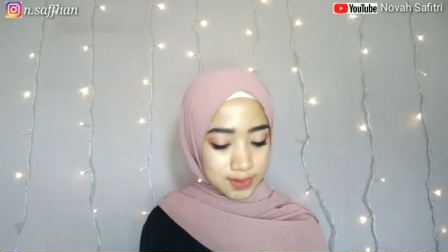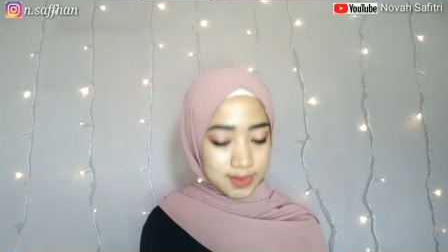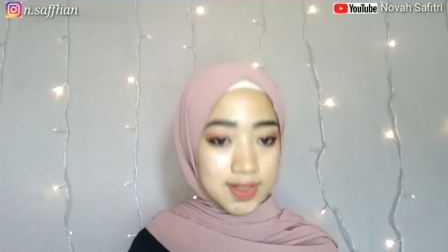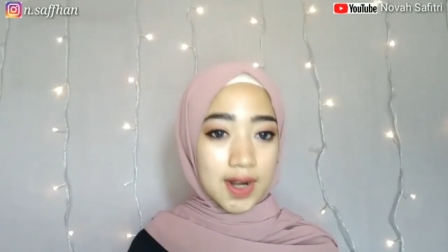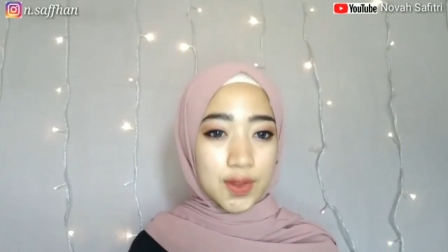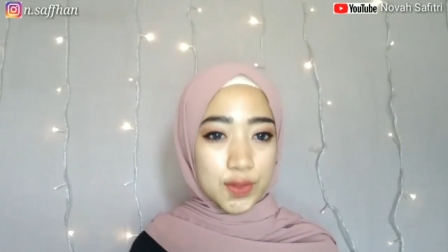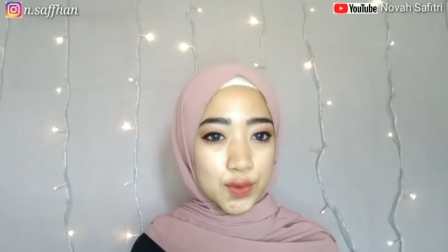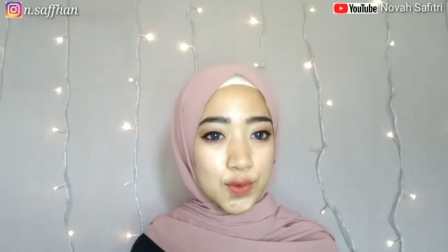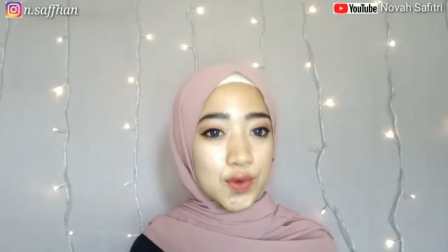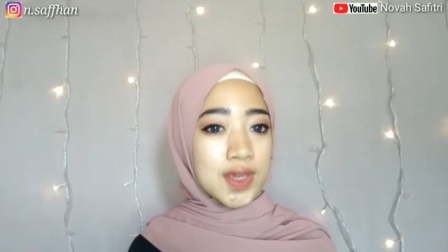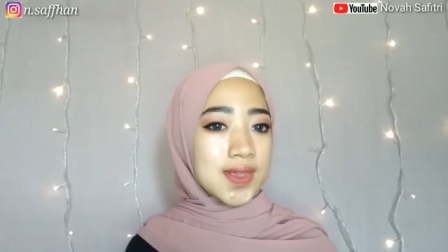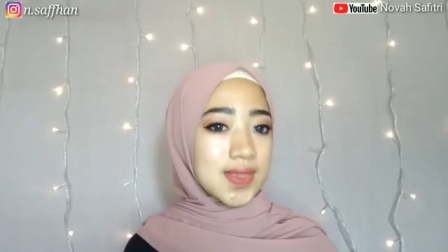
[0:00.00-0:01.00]
Setelah
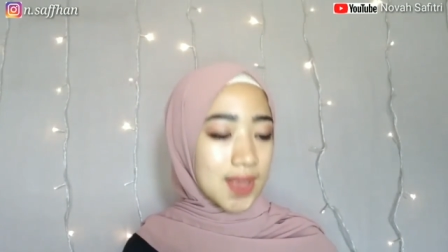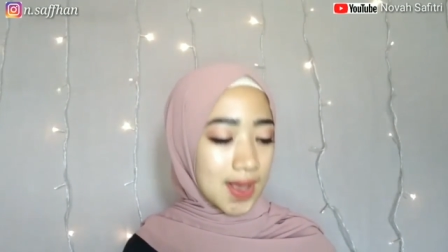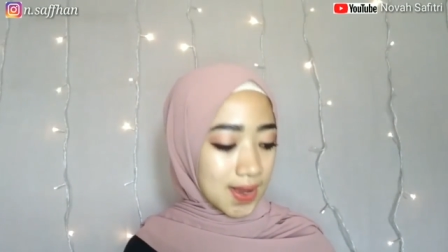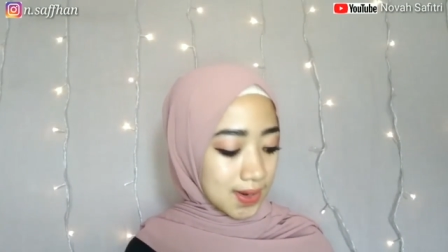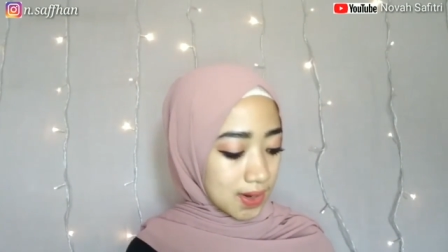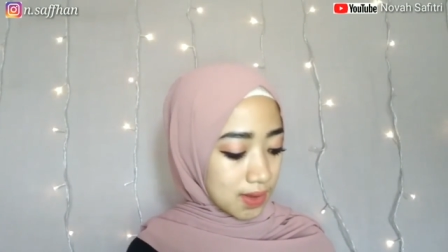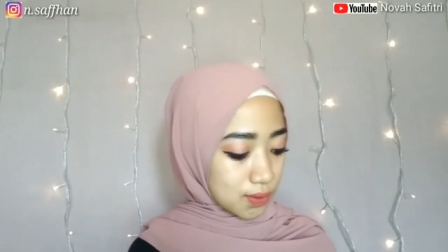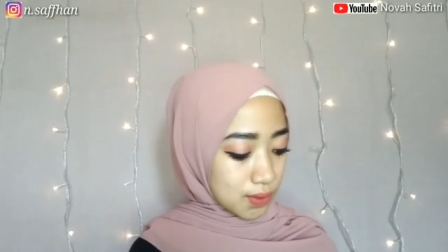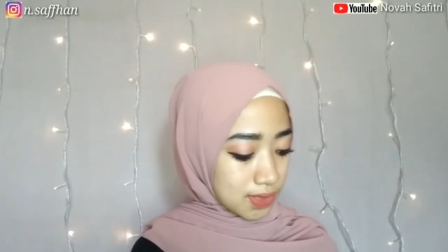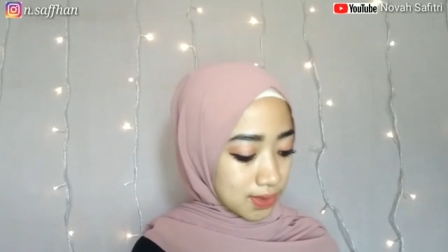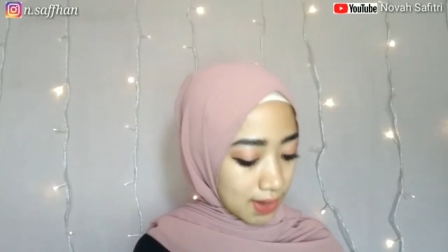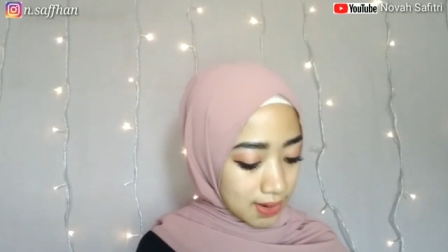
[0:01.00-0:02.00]
itu, kita akan
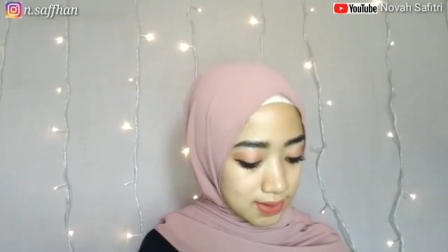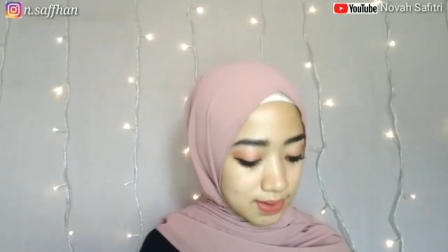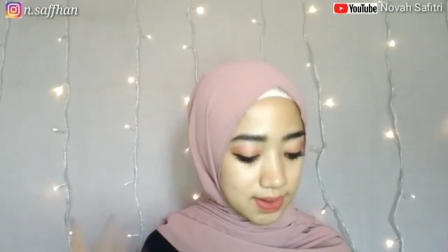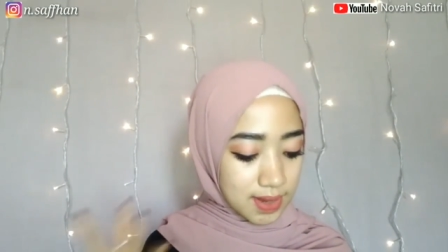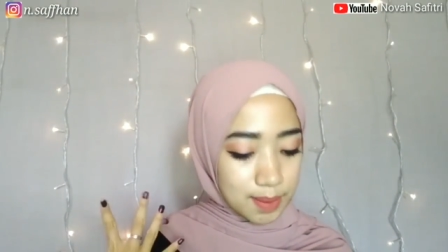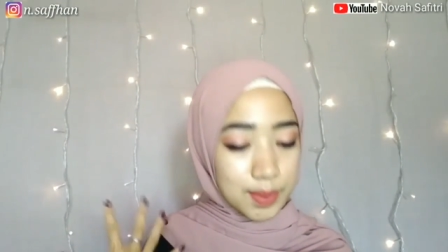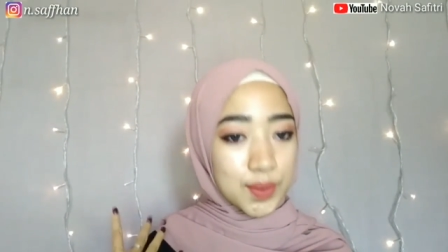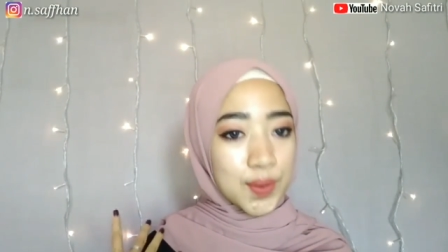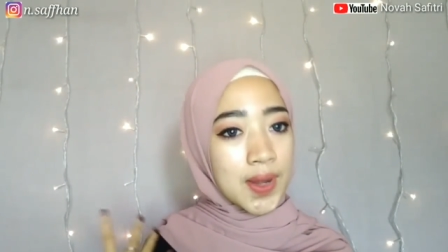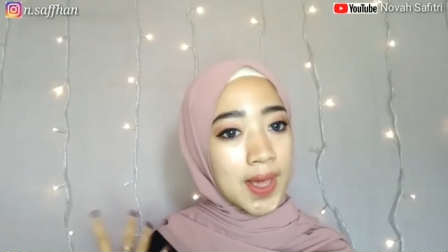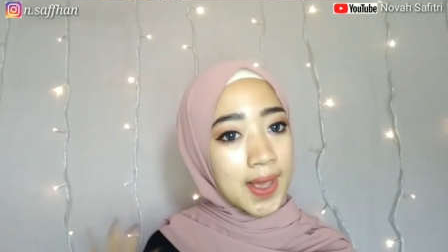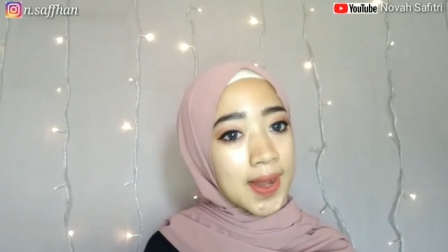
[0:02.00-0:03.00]
larutkan dengan
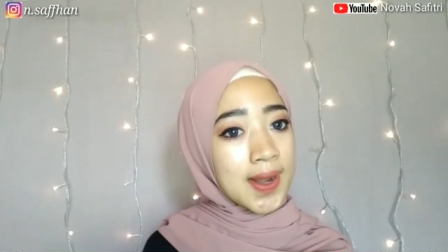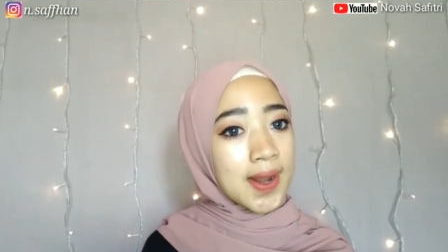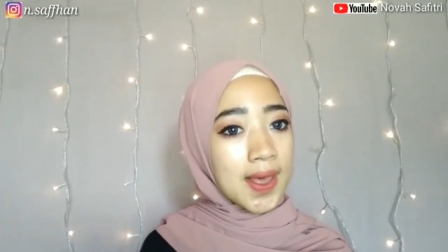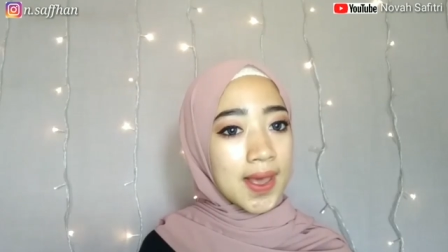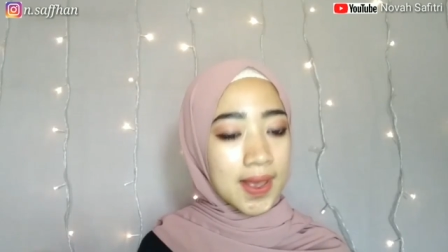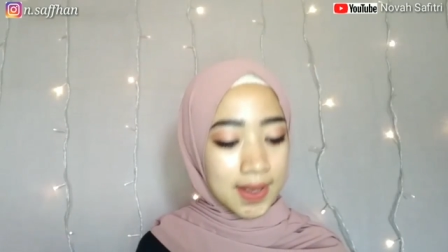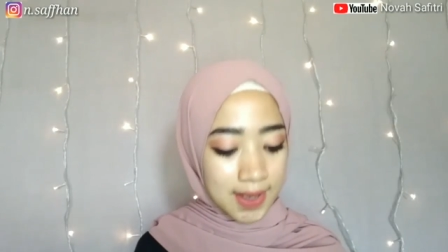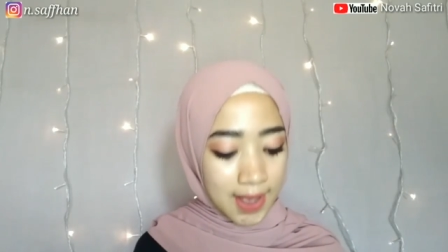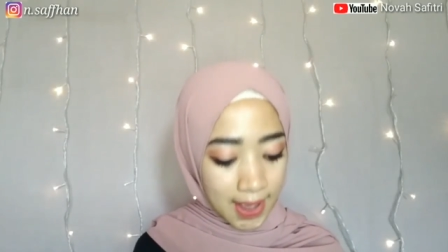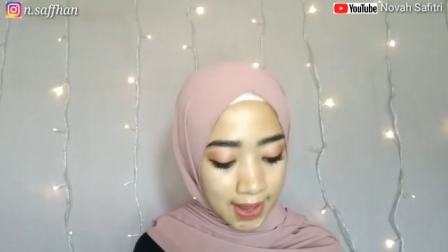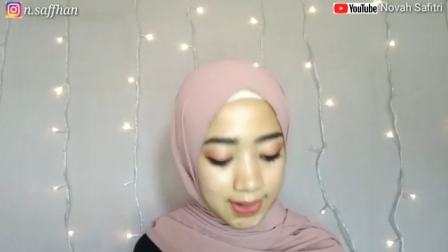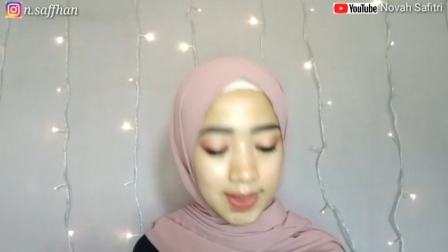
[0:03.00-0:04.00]
menggunakan
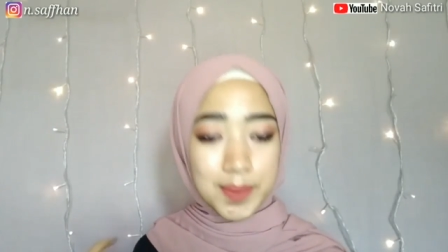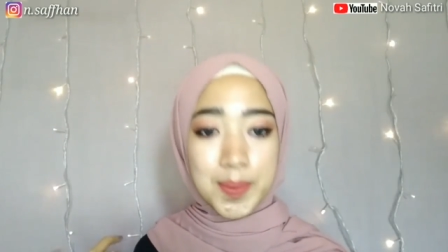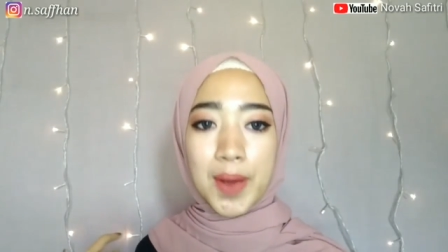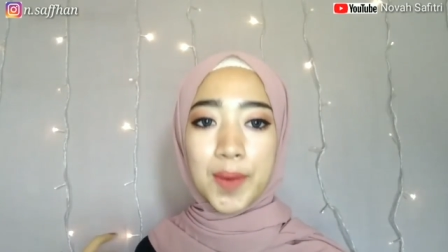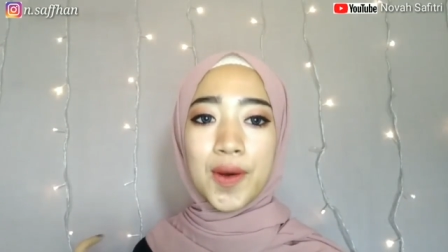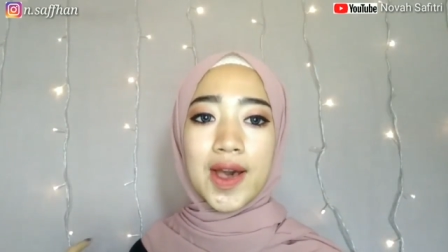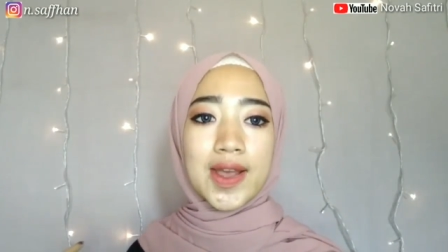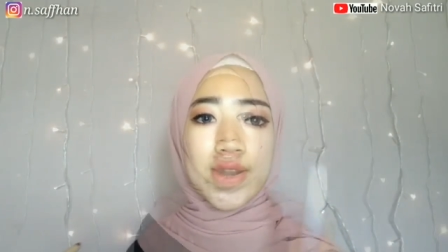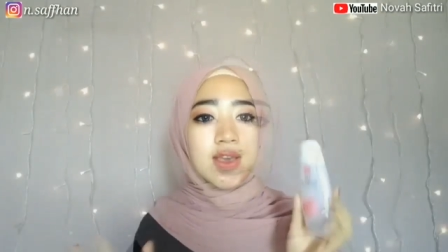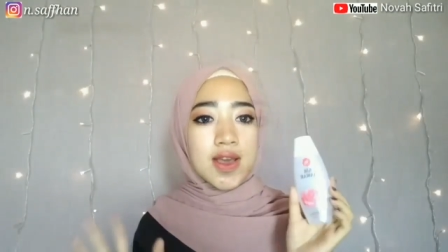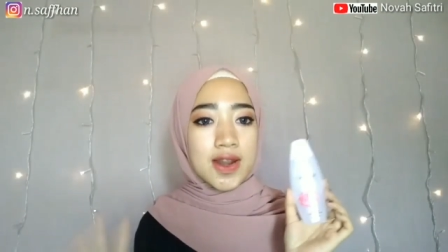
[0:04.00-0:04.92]
air mawar.